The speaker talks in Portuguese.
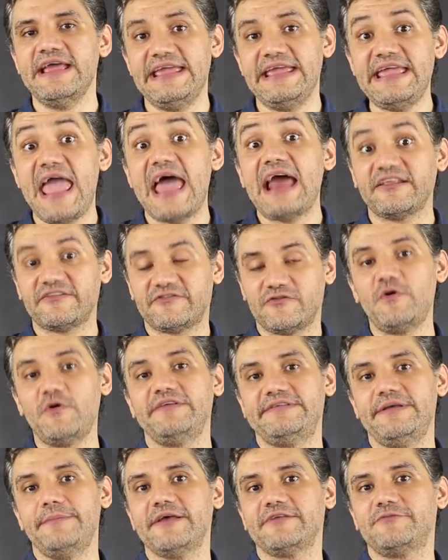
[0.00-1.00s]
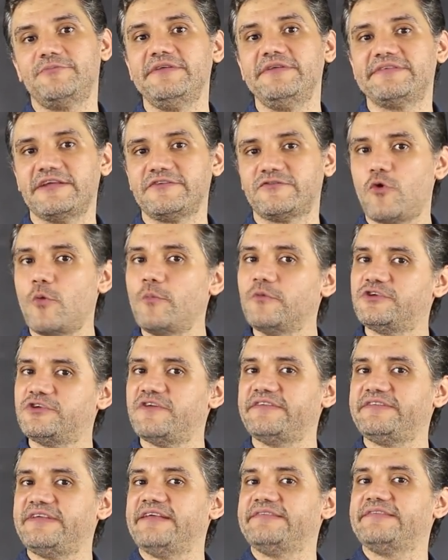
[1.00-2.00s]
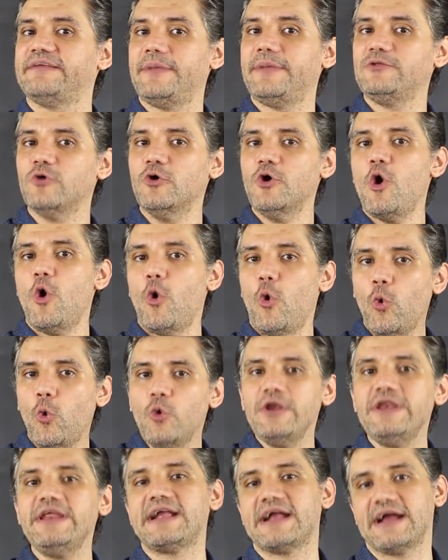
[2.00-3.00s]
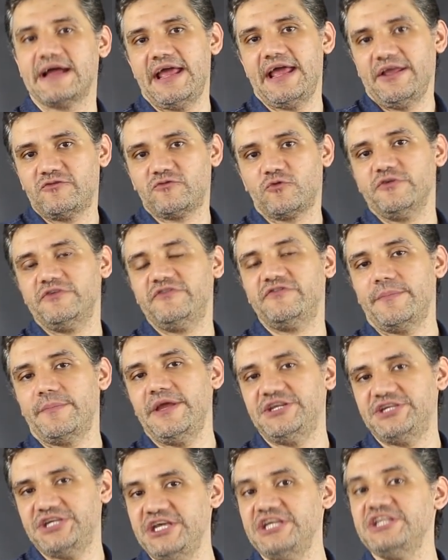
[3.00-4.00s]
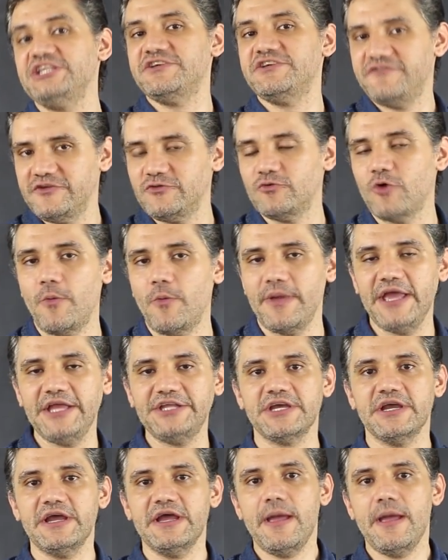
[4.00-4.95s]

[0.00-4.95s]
E elas vão receber as mensagens como se estivessem recebendo única, né, exclusivamente individualmente,